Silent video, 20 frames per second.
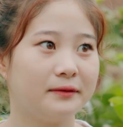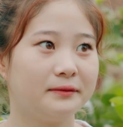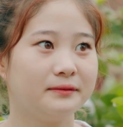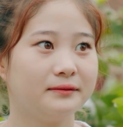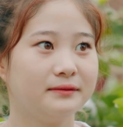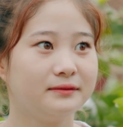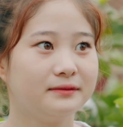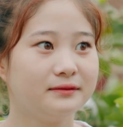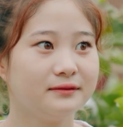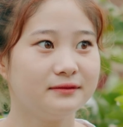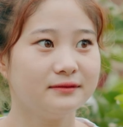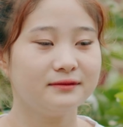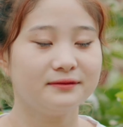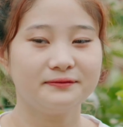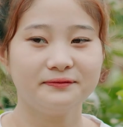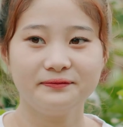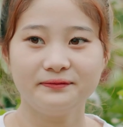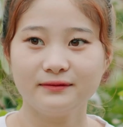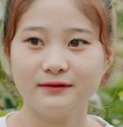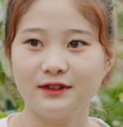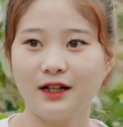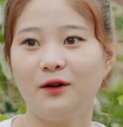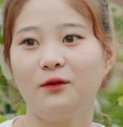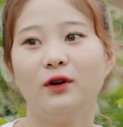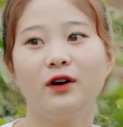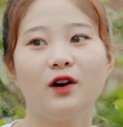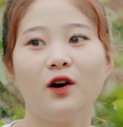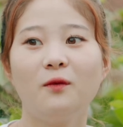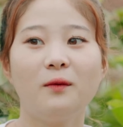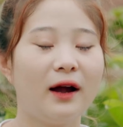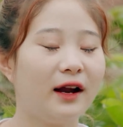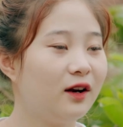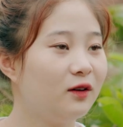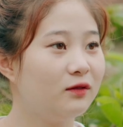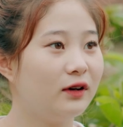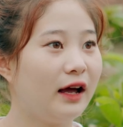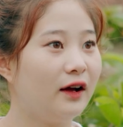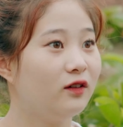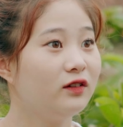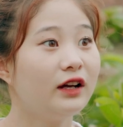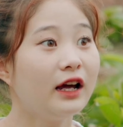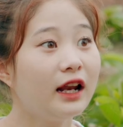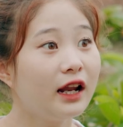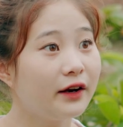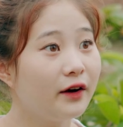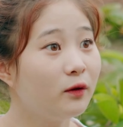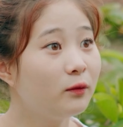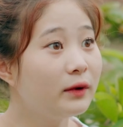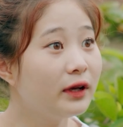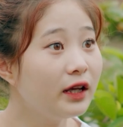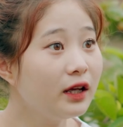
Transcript: kể đi xong rồi không ai động đậy có nghĩa là đồng